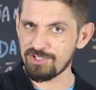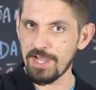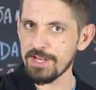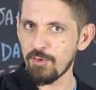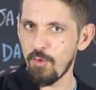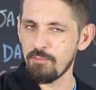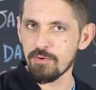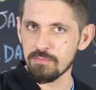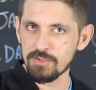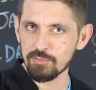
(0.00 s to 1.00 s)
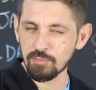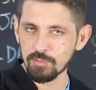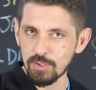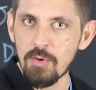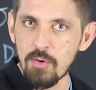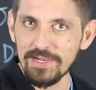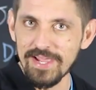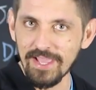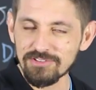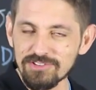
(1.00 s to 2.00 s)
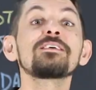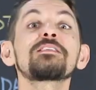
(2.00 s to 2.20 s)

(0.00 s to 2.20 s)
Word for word: gerem compromisso no meu cliente.